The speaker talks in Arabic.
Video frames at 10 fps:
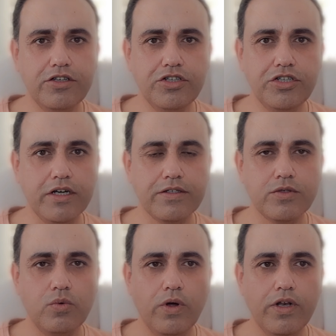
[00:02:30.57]
الشخص
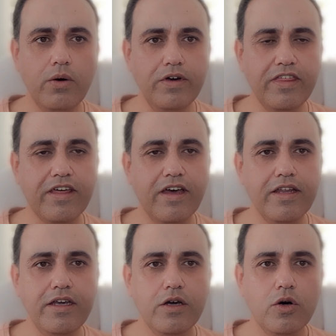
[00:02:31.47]
والنوع
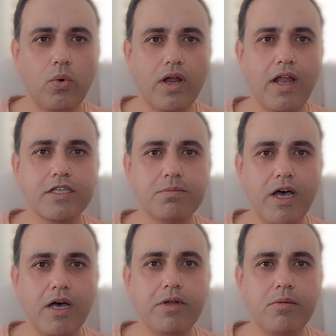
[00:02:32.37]
الثاني هو
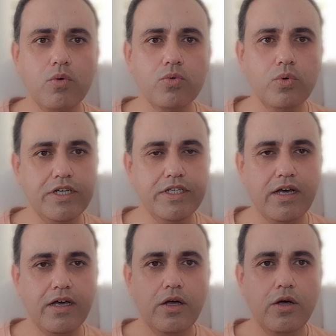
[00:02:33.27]
الأسباب
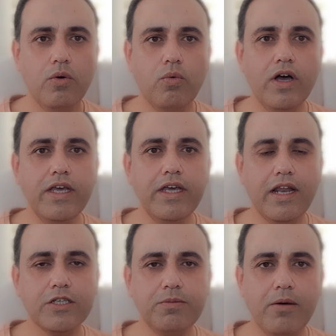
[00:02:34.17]
الموضوعية وهي
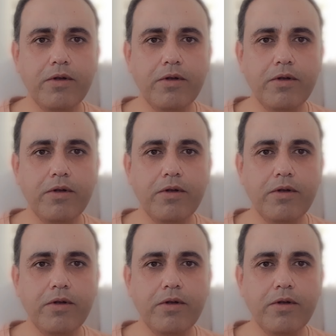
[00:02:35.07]
الأسباب